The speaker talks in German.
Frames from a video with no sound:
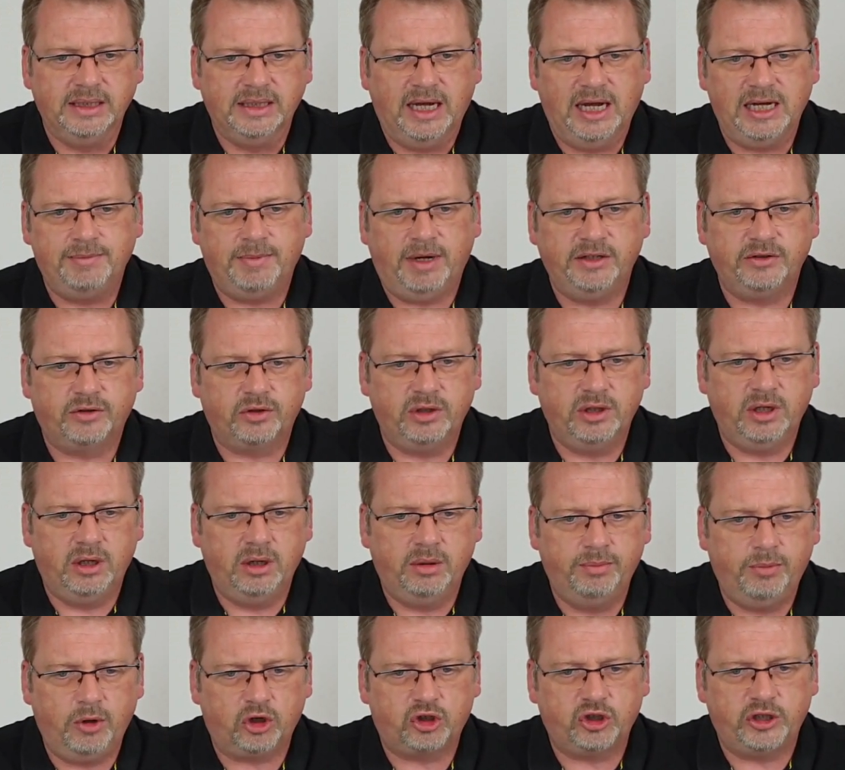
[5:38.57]
Ja, also ich meine, so
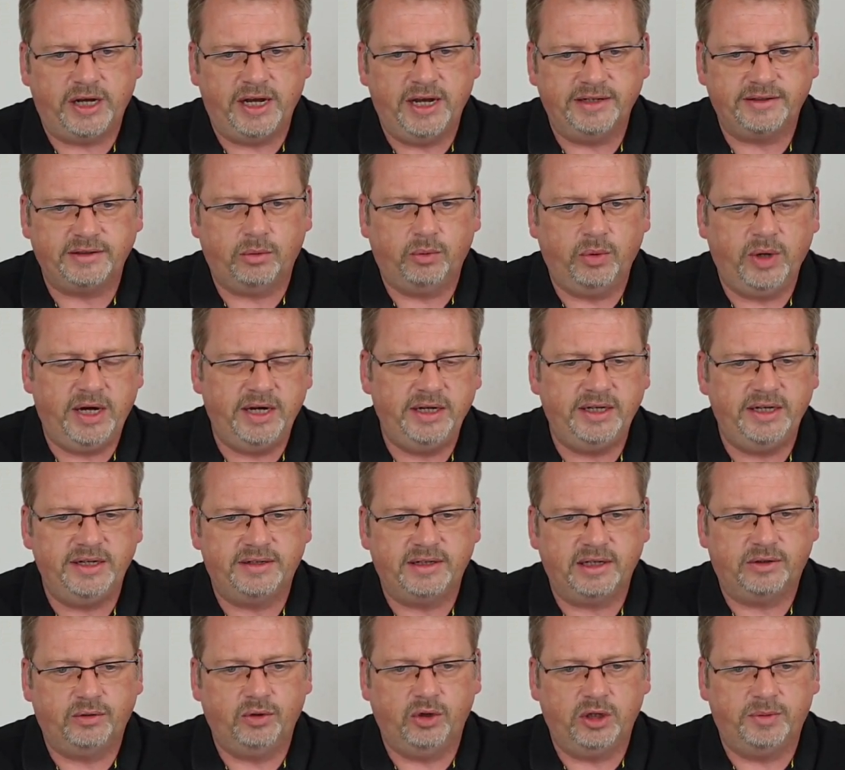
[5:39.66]
eine Berkshire Hathaway, die
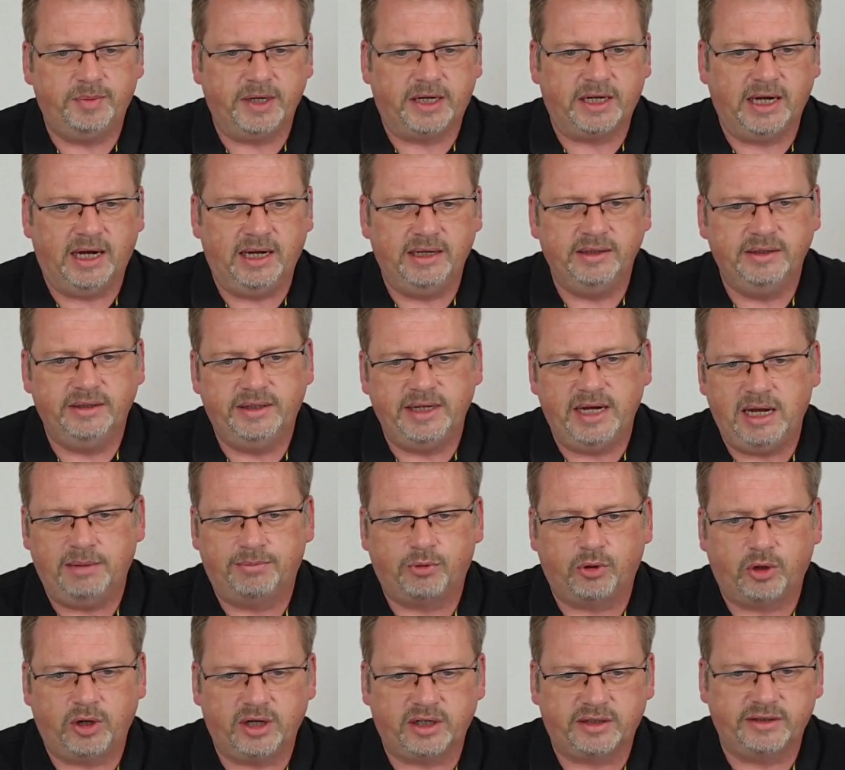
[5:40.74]
ist natürlich bekannt, Air
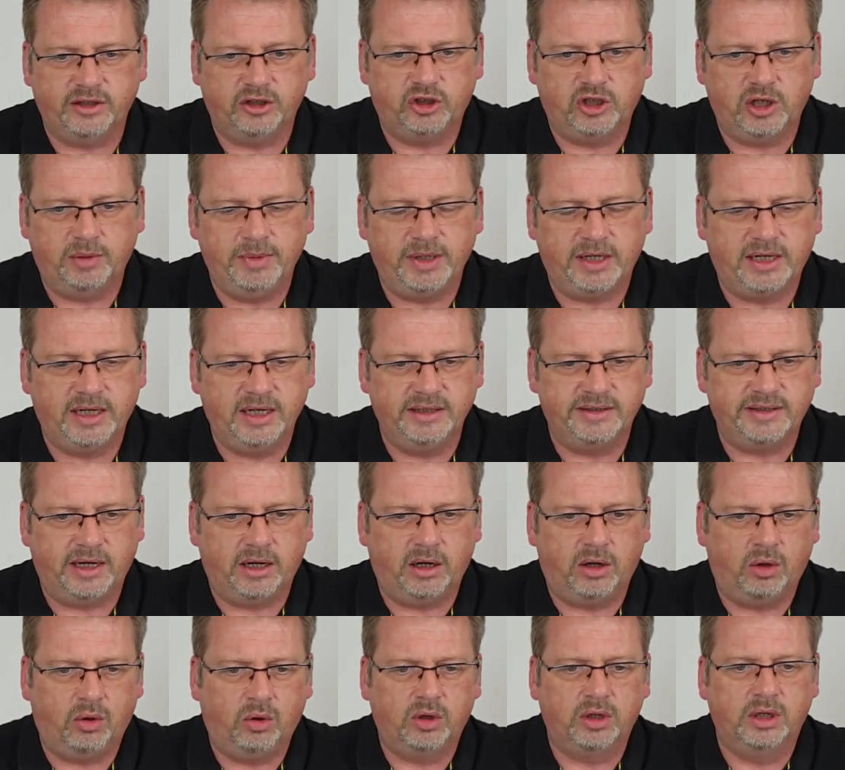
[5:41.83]
Products and Chemicals
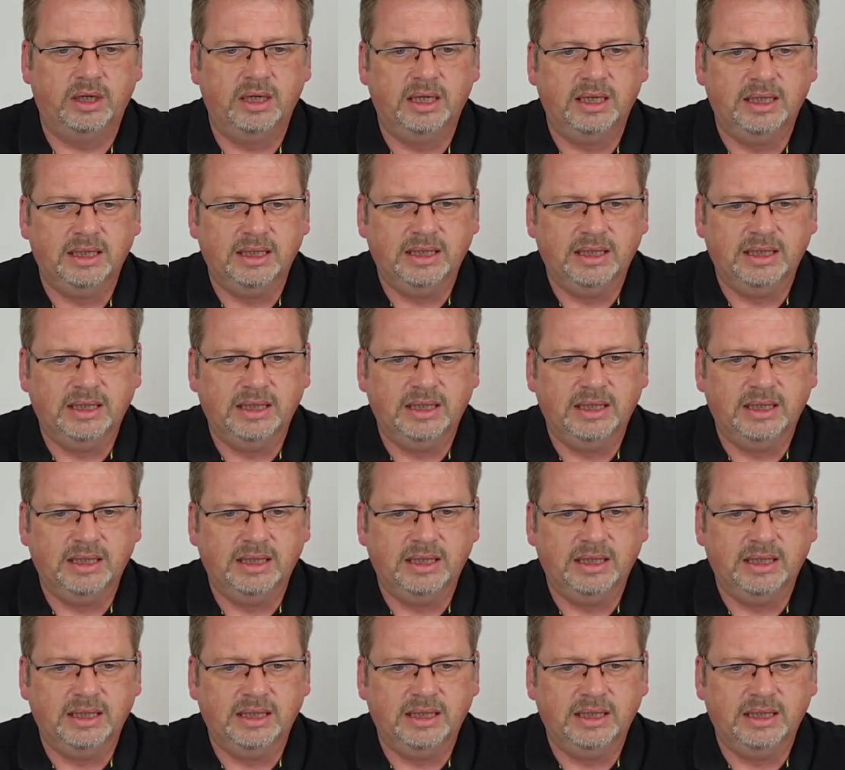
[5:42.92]
auch.